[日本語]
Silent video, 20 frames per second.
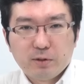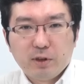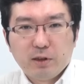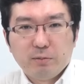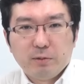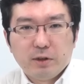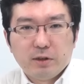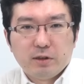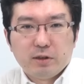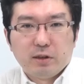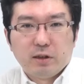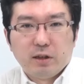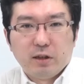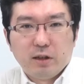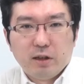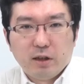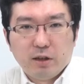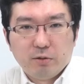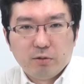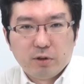ございます、
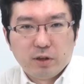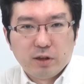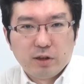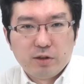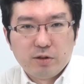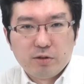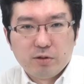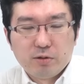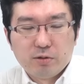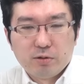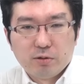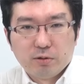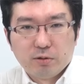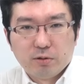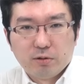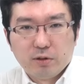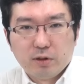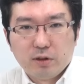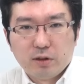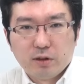えー、アゴラ編集長
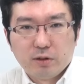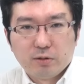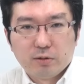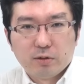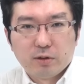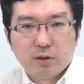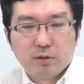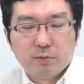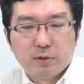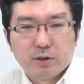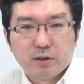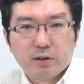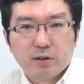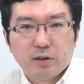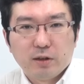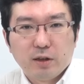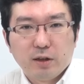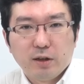の新田でございます、